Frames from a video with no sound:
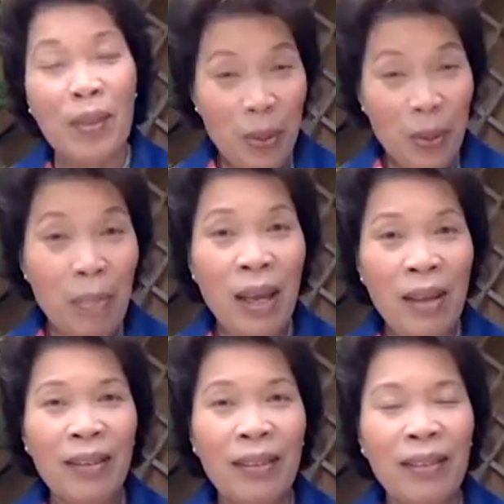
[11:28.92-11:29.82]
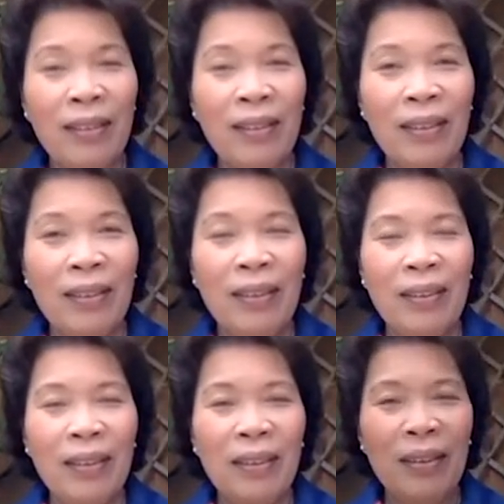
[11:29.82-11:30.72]
คุณเห็นไหม
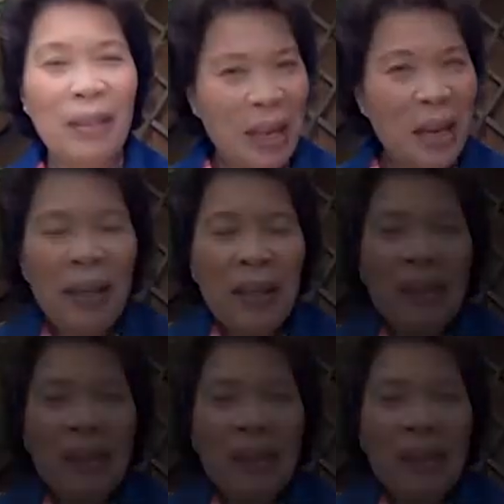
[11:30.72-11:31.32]
เรื่องนี้ลึก